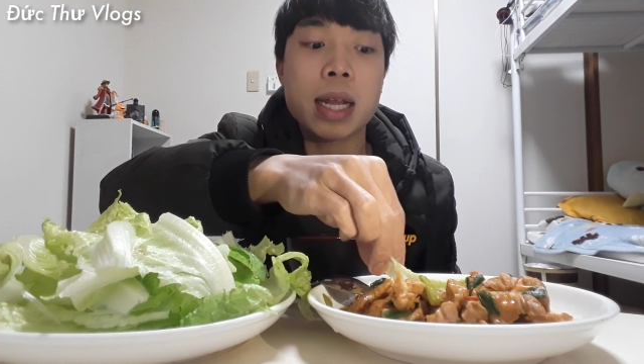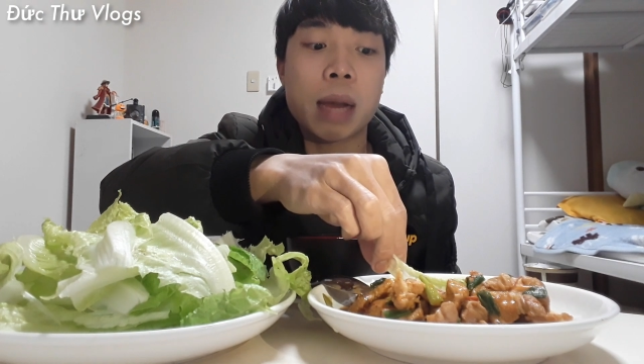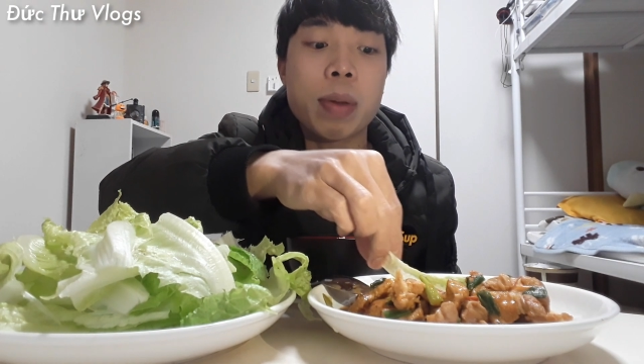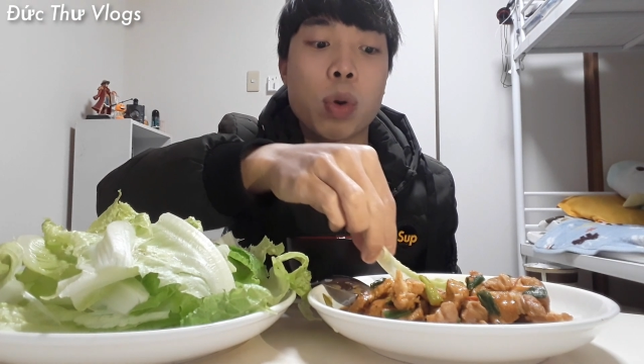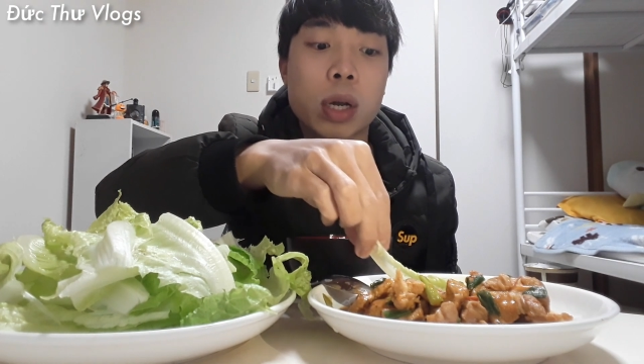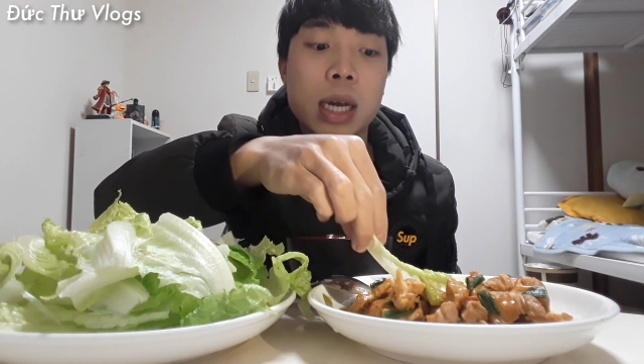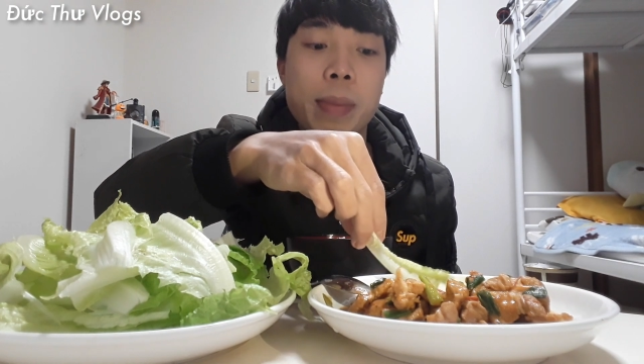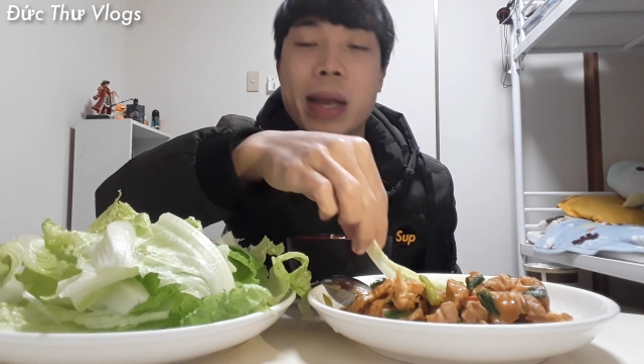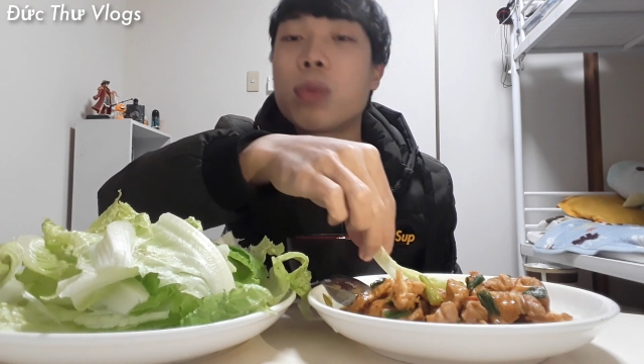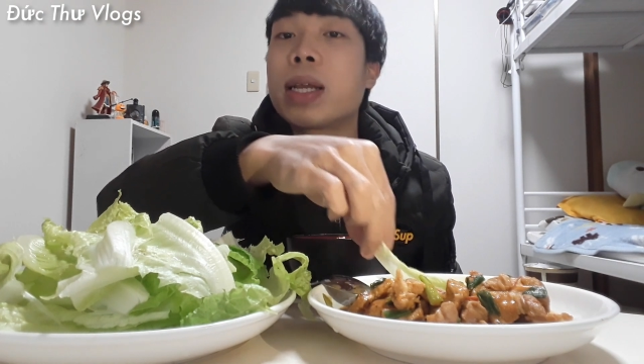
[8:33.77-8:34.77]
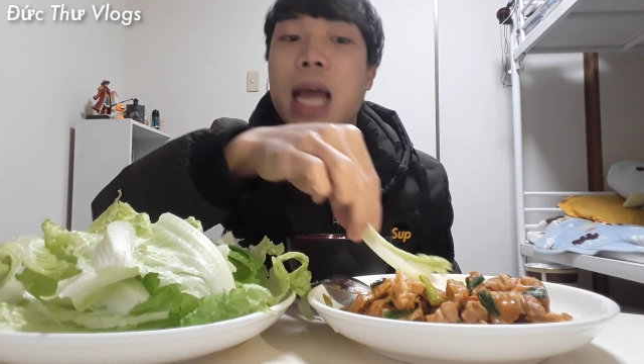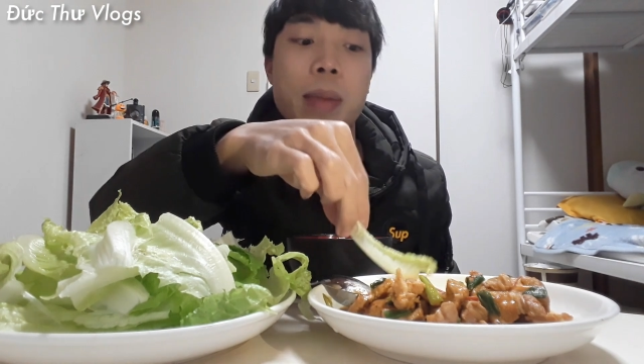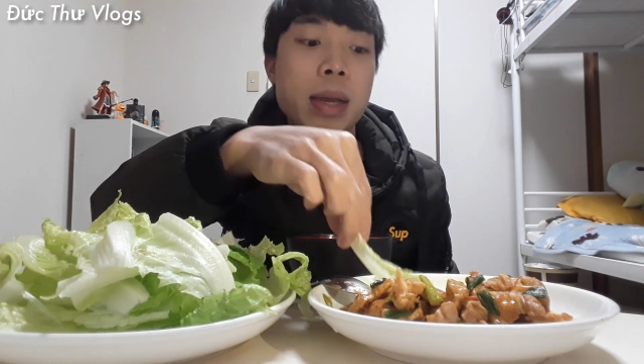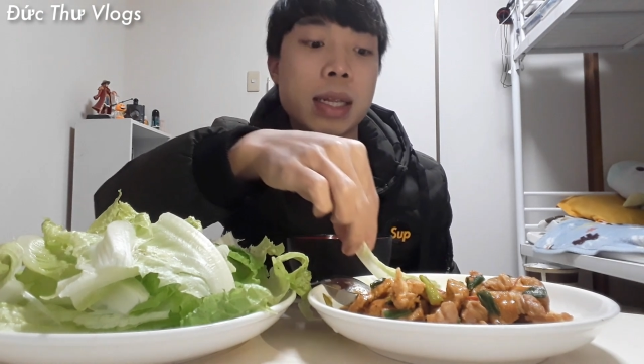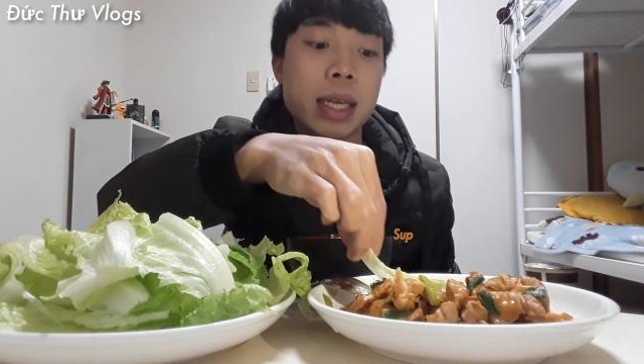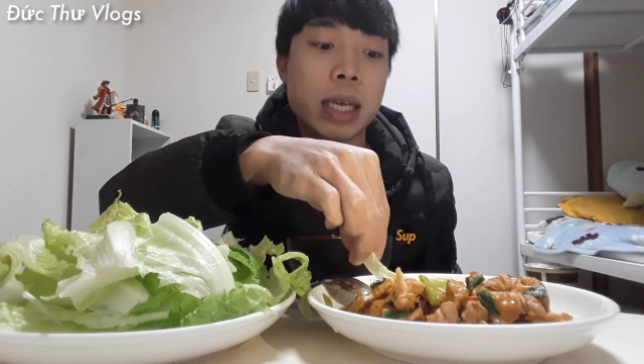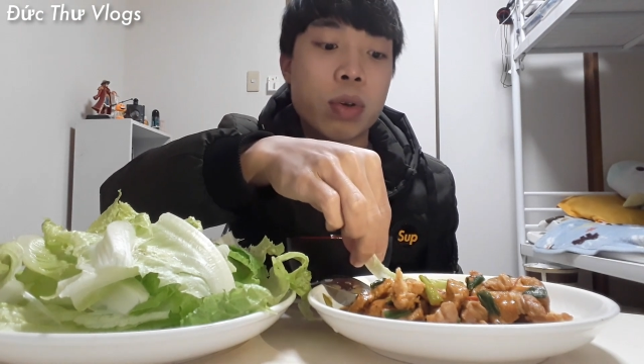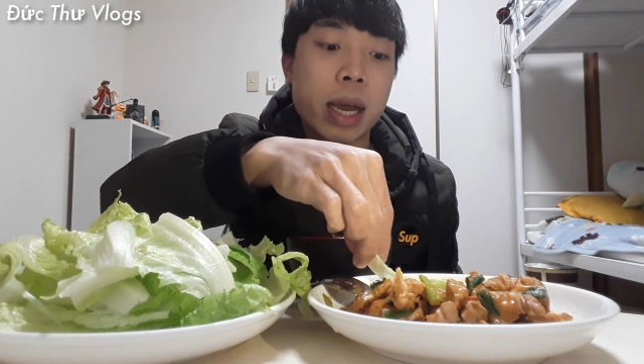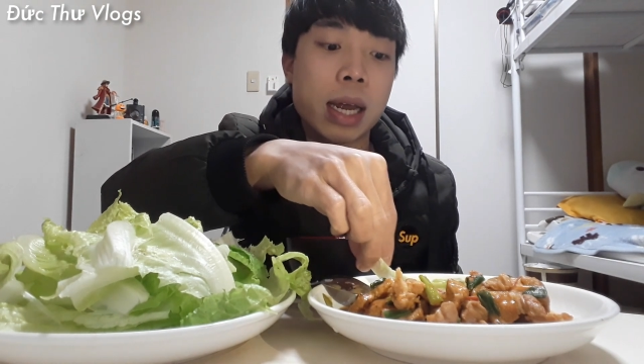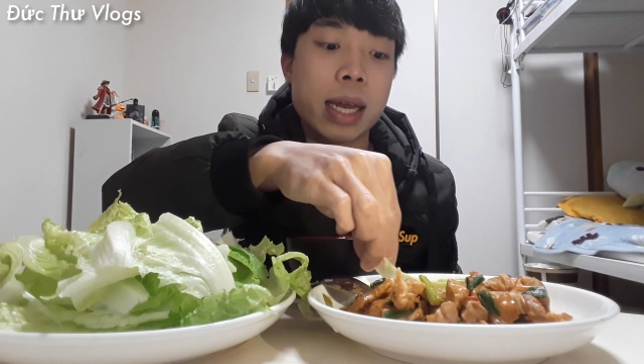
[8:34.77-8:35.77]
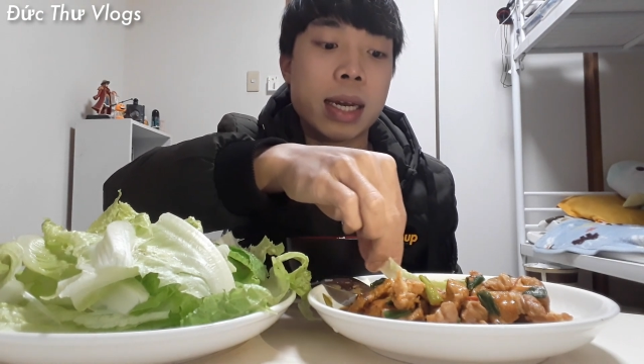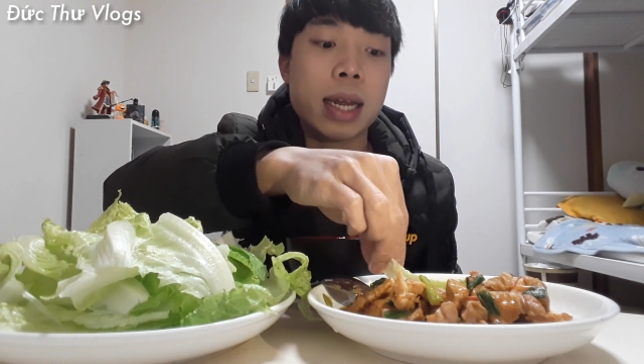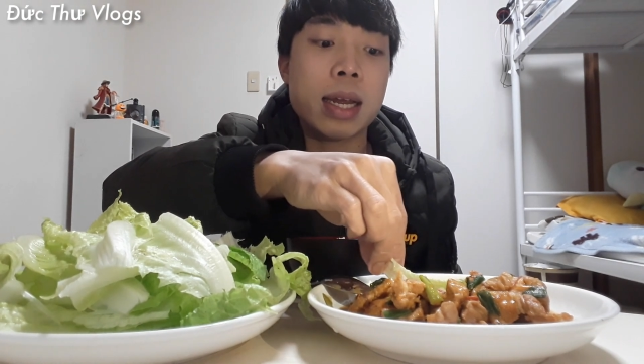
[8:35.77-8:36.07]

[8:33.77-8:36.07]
tháng mười một năm hai nghìn không trăm mười tám đấy, thì có nghĩa là đến